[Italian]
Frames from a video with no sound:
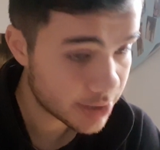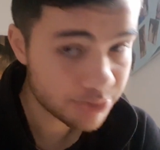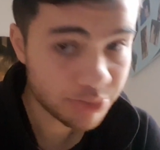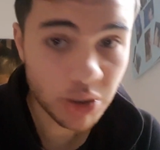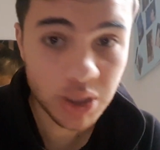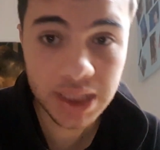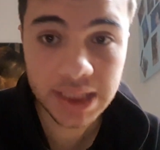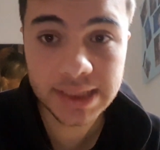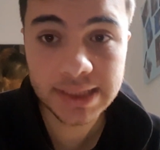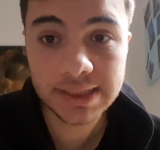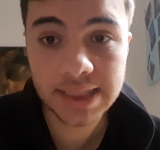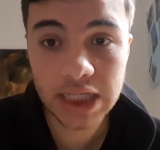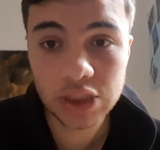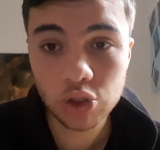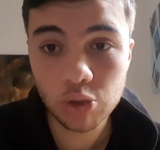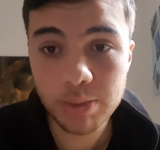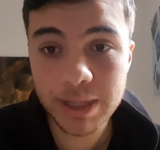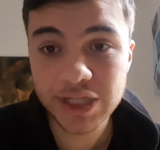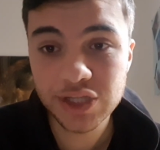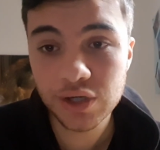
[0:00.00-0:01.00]
Poi è
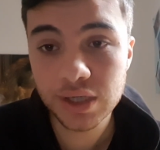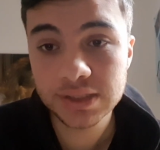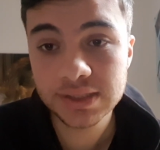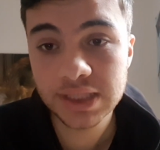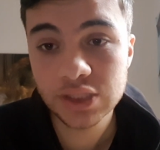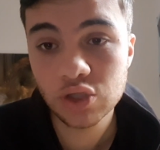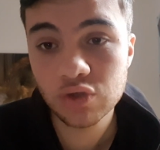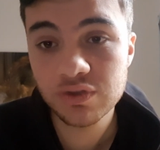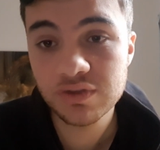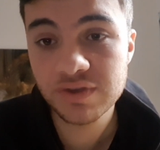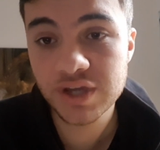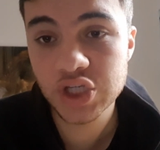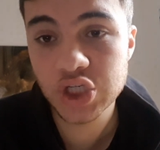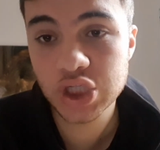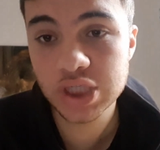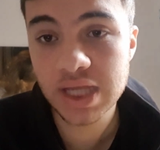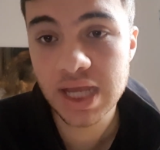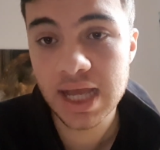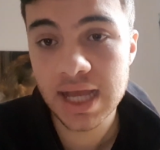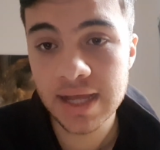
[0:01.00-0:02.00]
entrato Pedro che ha dato
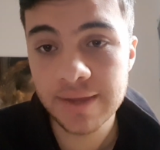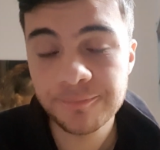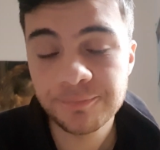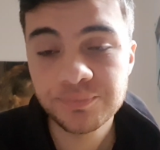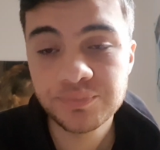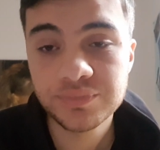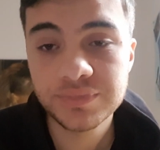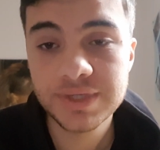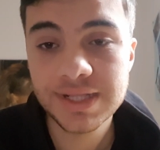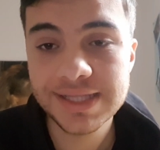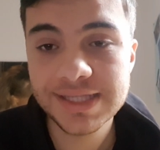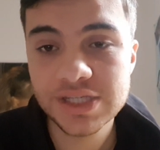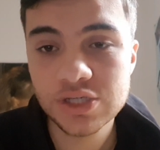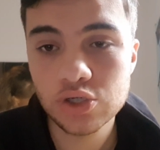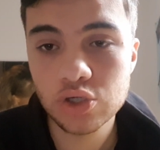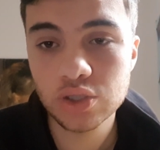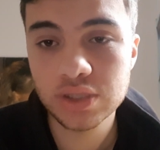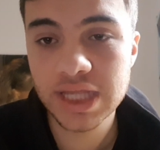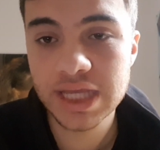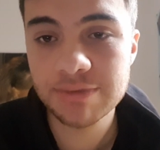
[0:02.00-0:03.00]
vivacità nel
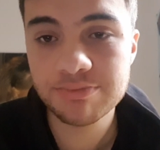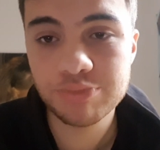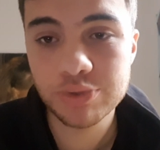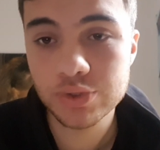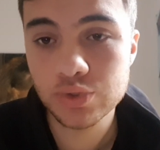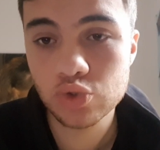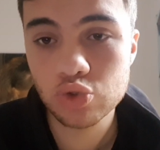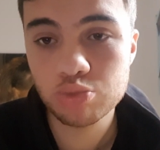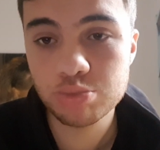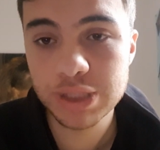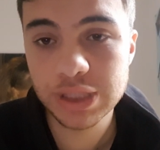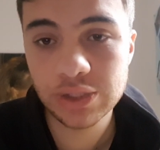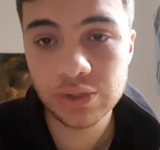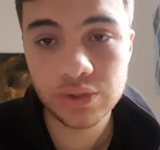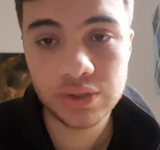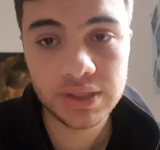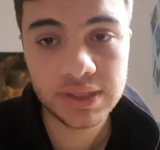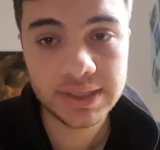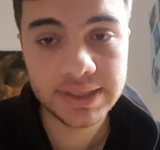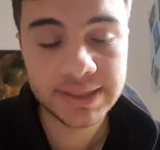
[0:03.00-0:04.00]
secondo tempo,
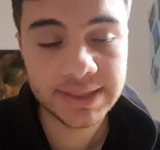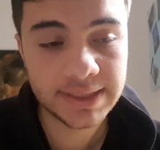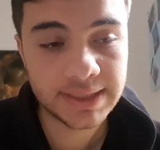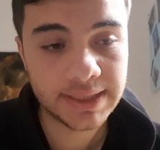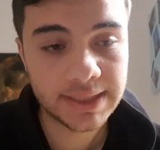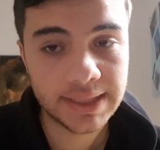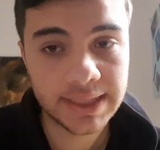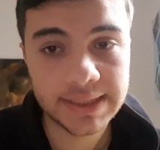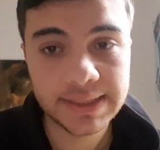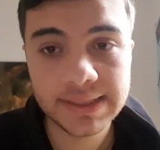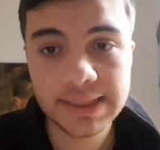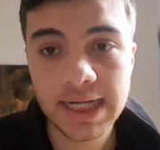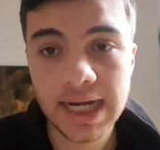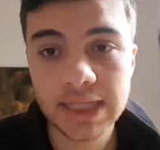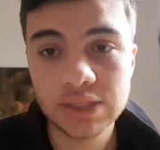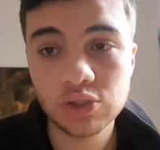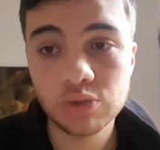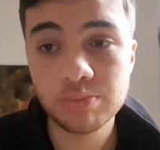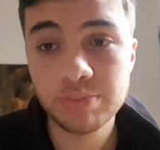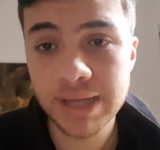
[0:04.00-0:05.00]
subito, eh, è
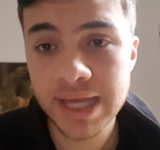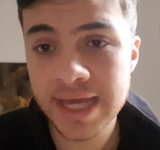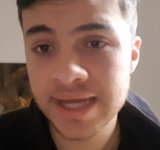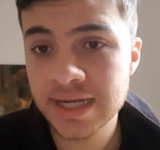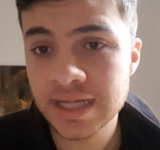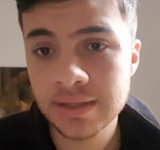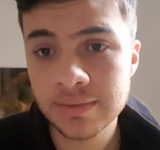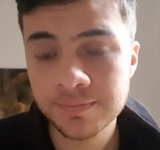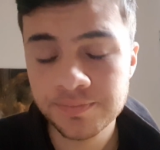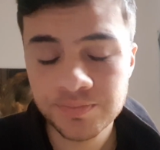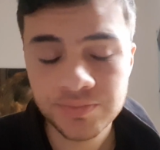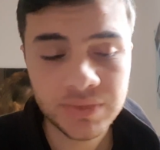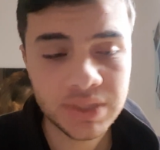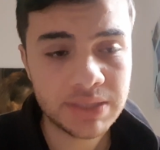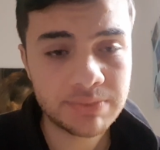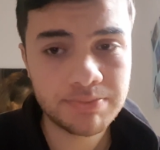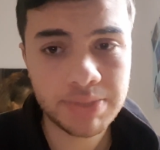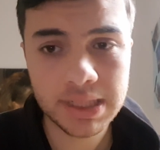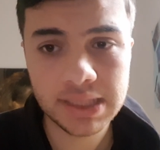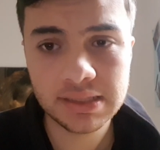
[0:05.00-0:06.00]
entrato bene
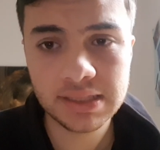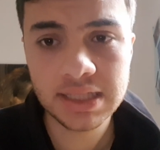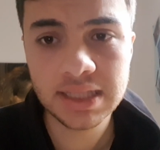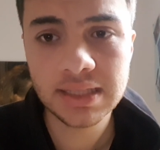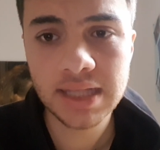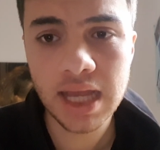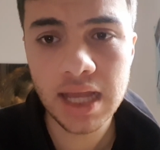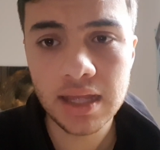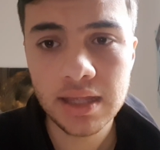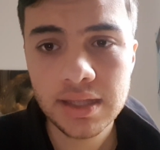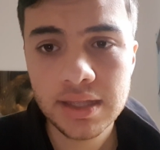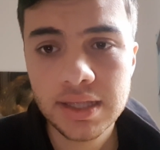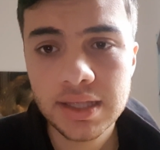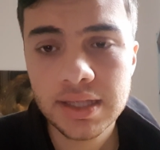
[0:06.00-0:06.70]
in partita,